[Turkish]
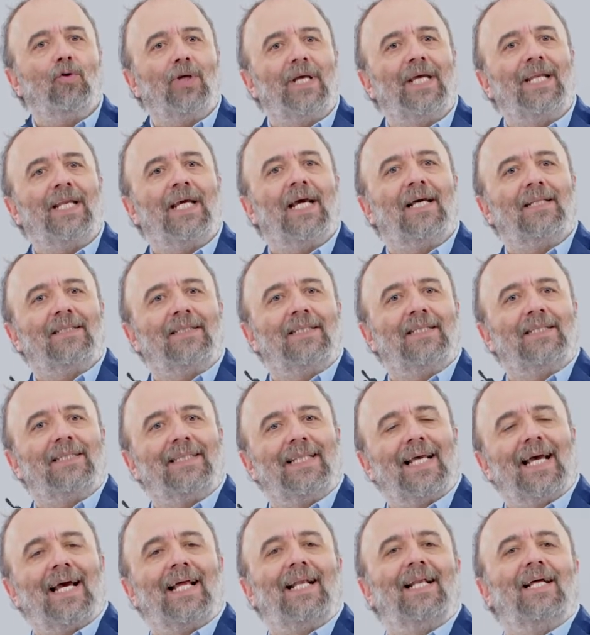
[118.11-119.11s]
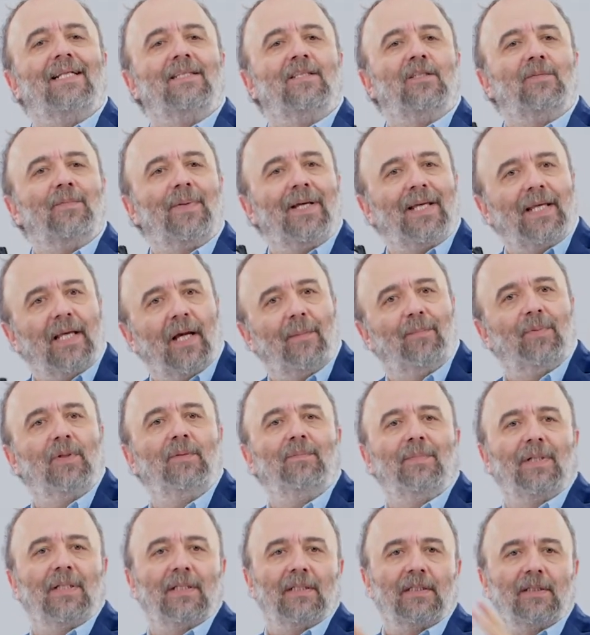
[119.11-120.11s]
geriatrik değerlendirme
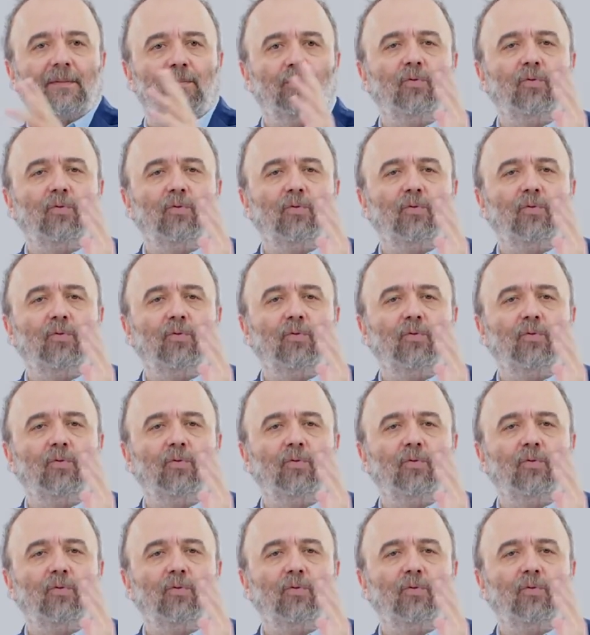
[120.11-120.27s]
yapılmalıdır.